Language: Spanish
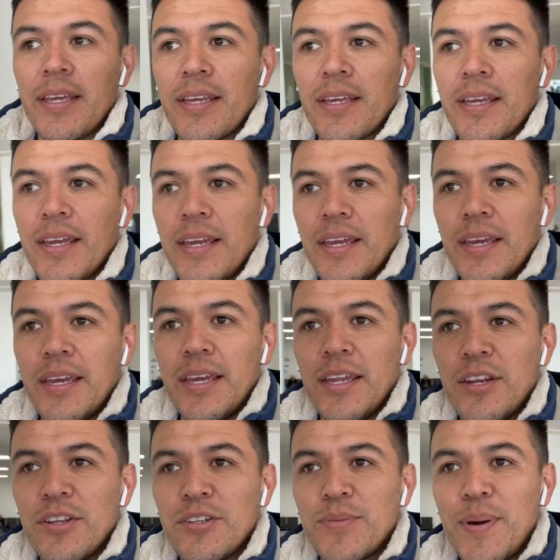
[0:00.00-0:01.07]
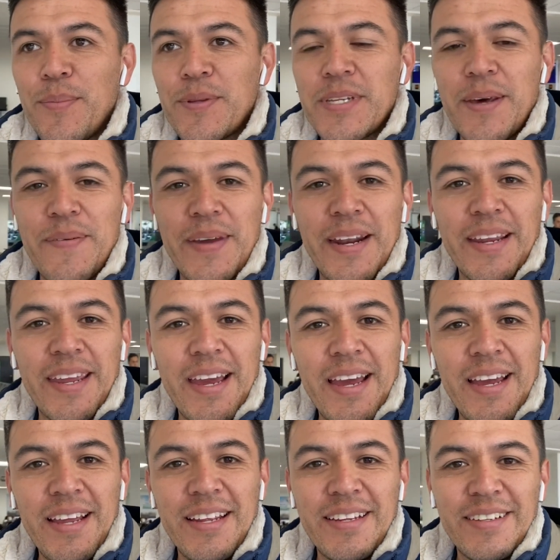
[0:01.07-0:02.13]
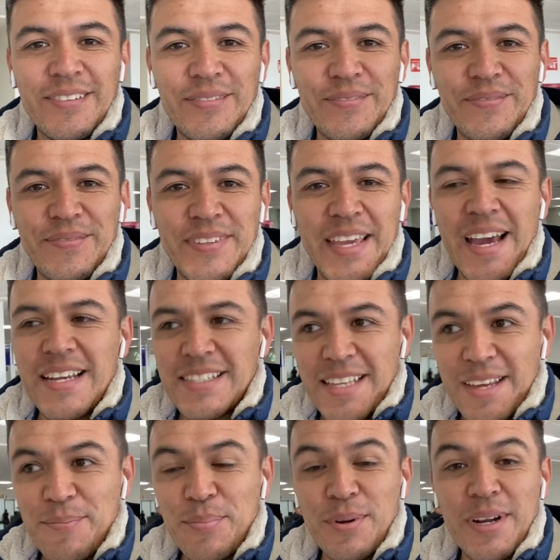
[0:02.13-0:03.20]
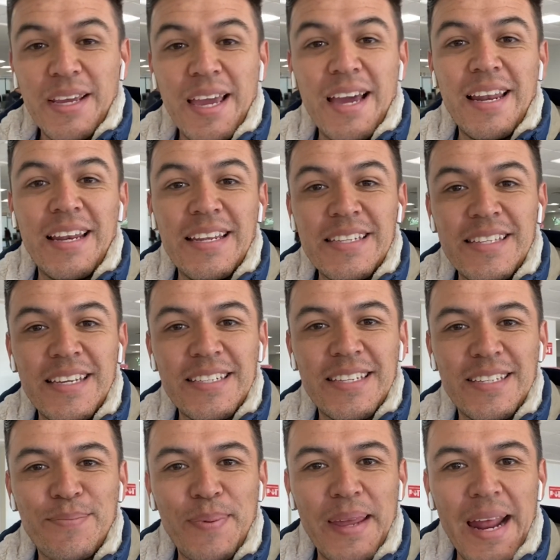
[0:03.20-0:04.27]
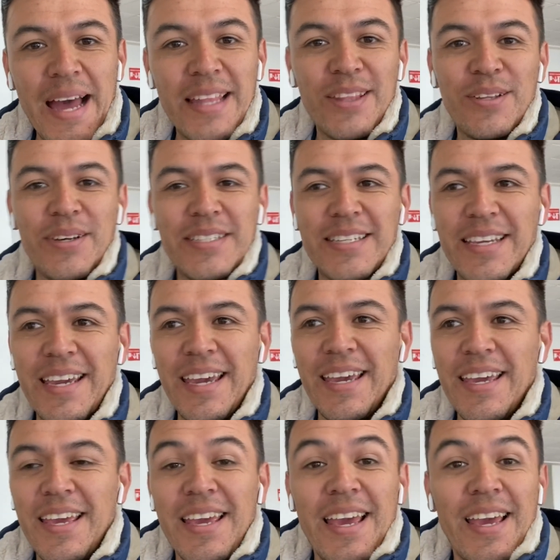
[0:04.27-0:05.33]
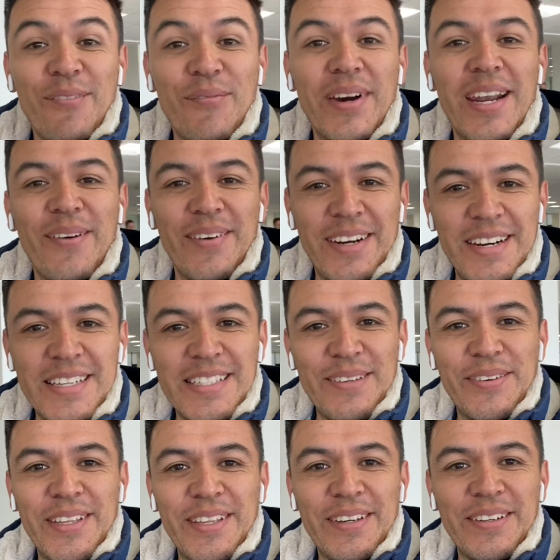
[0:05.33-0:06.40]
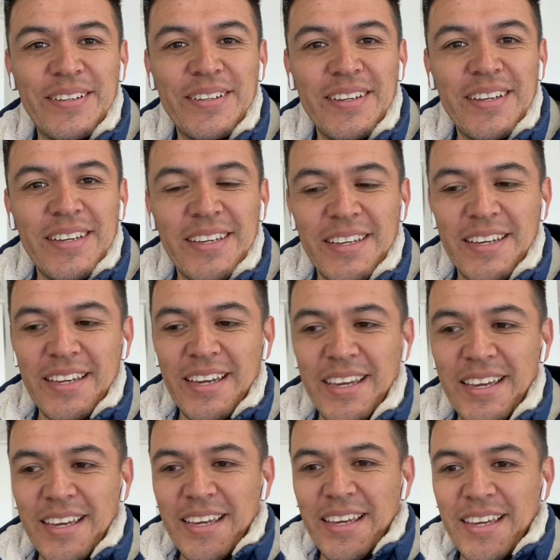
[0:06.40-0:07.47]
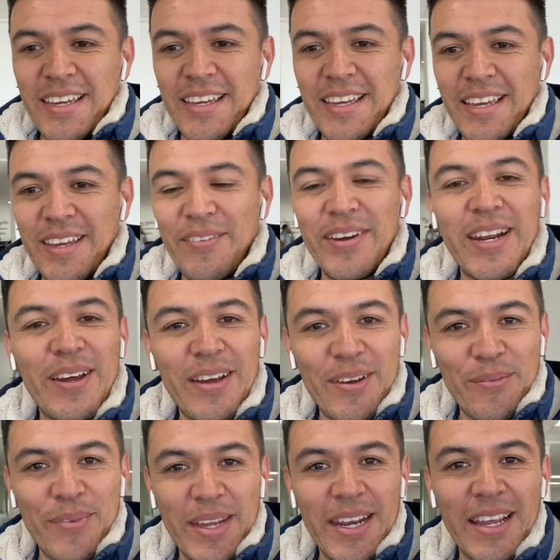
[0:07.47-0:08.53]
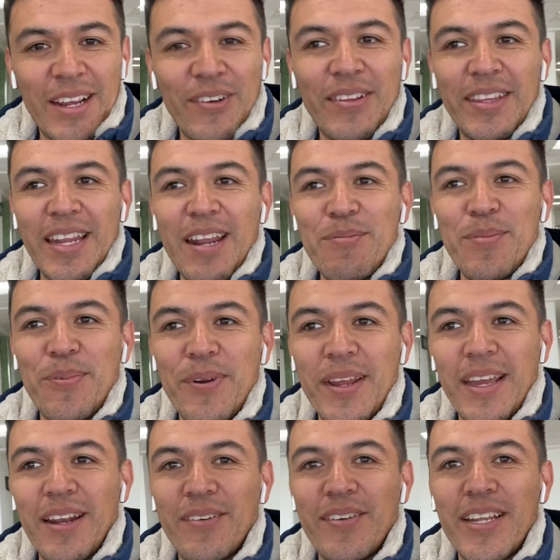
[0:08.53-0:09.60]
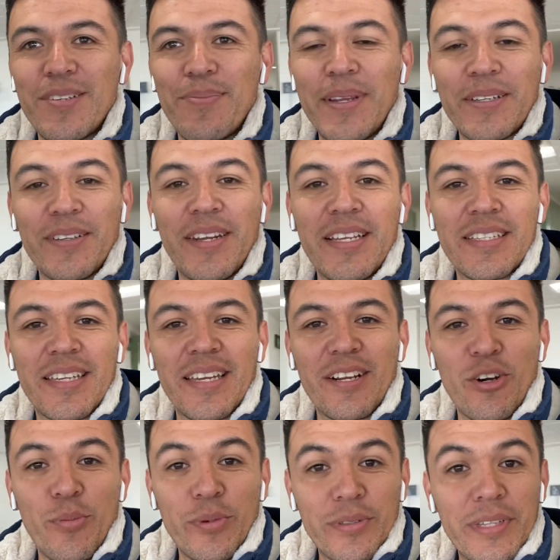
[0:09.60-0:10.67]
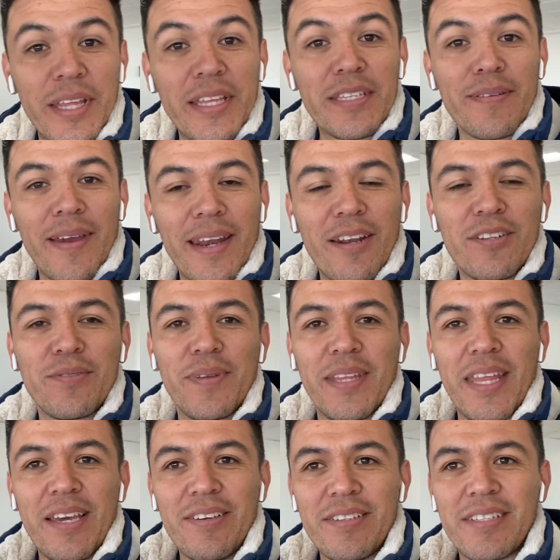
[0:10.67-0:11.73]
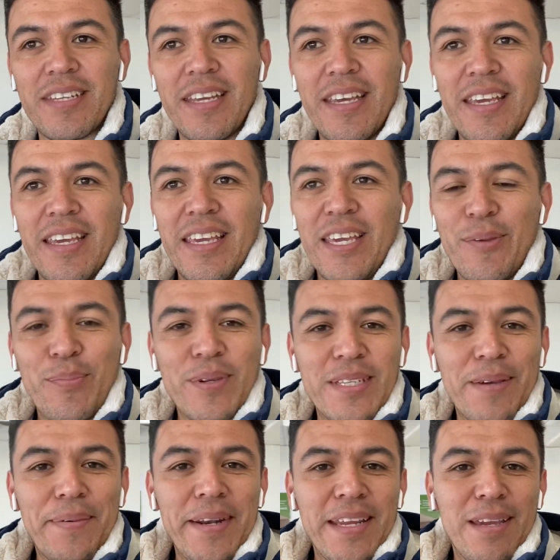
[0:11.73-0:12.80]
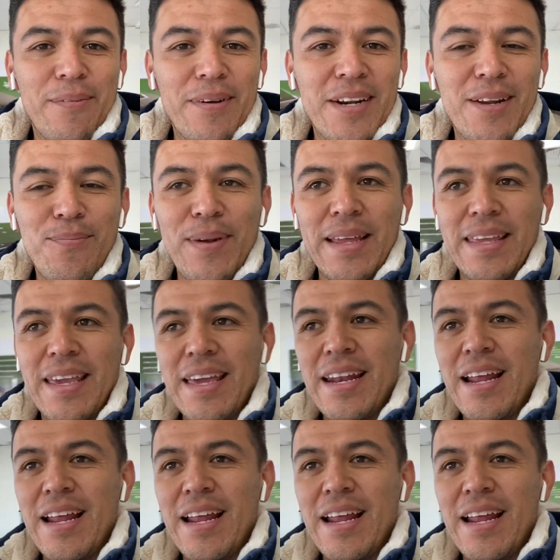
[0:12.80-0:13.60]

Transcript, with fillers: que nos vamos a ver allá, ya están por allá listas esperando, así que van a ver en este video que, van, a, van a encontrar por ahí algunas personas que como ustedes ven los videos y pues se van a llevar una playera